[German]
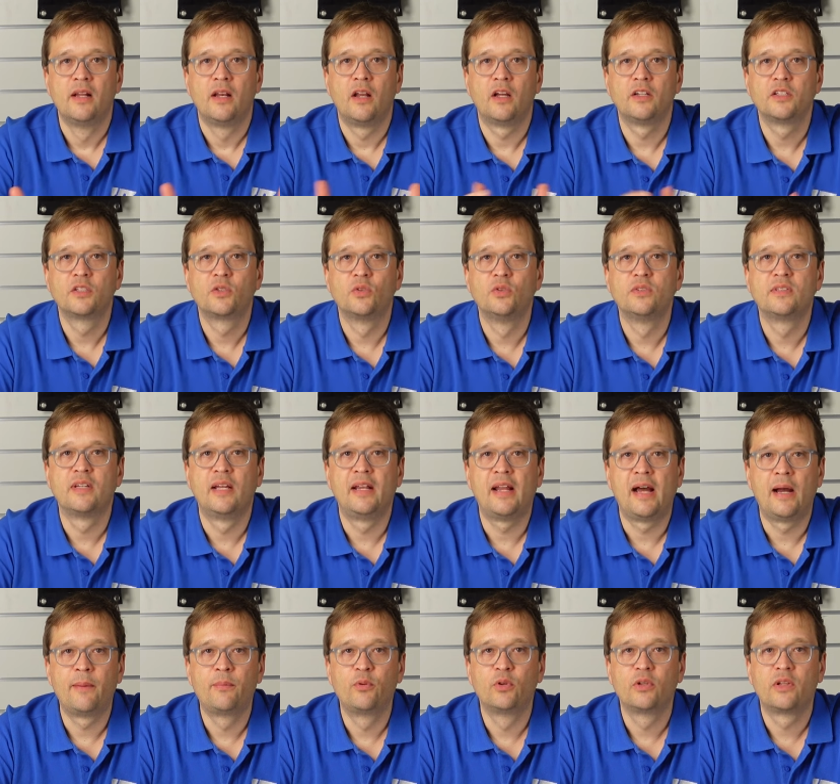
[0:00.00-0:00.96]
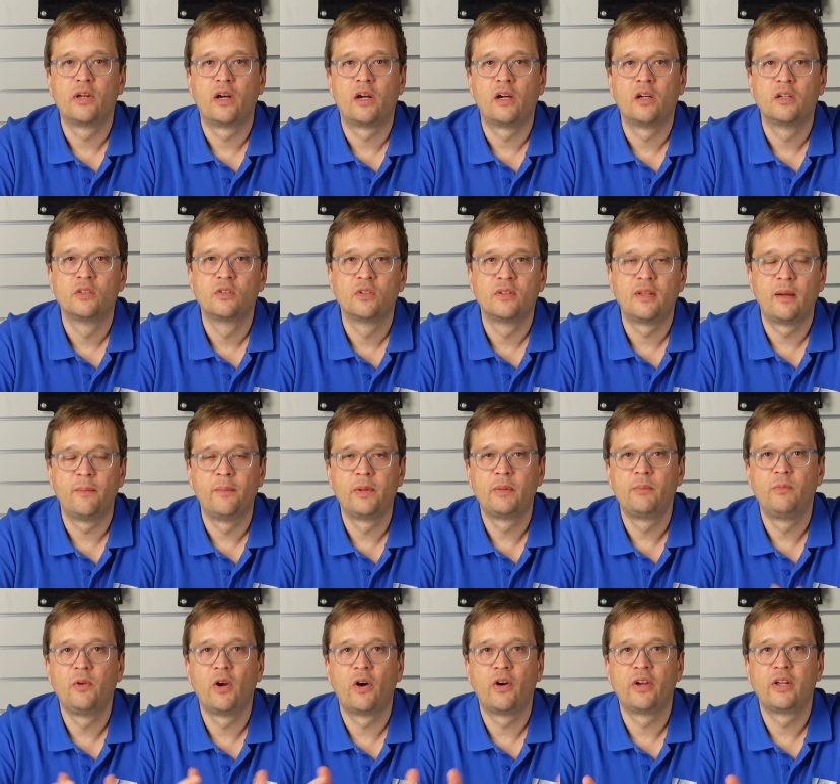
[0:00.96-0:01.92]
lasst uns ein Abo da, so
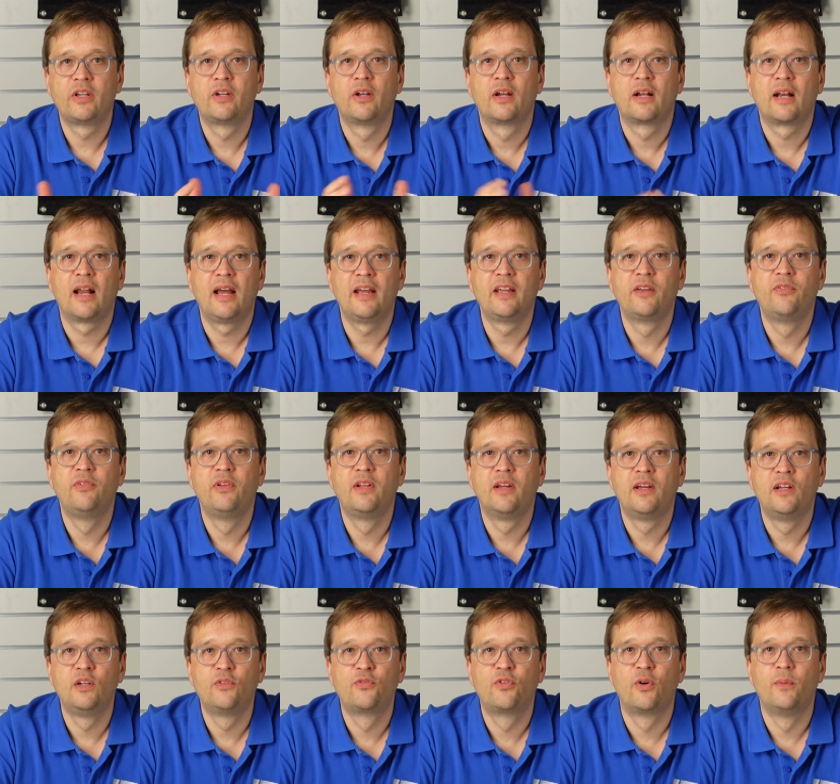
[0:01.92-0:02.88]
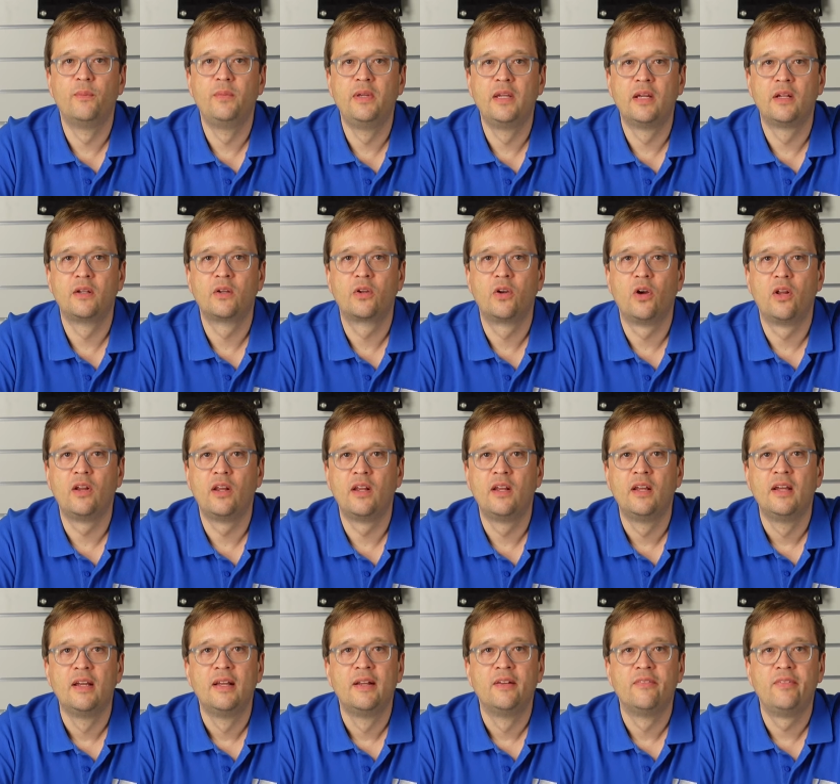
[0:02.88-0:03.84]
damit wir euch gleich wieder informieren
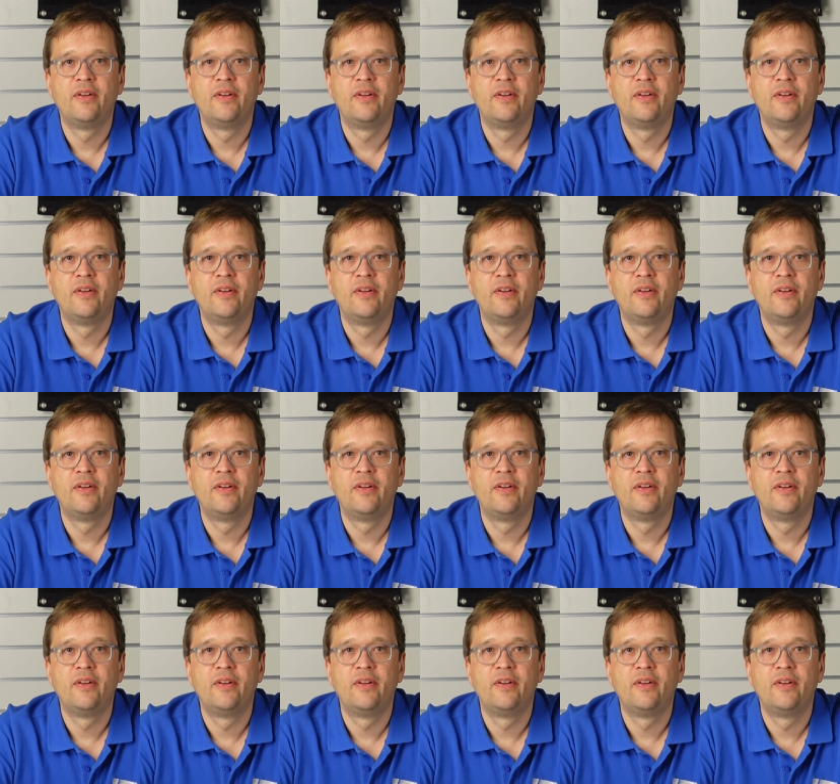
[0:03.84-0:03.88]
können,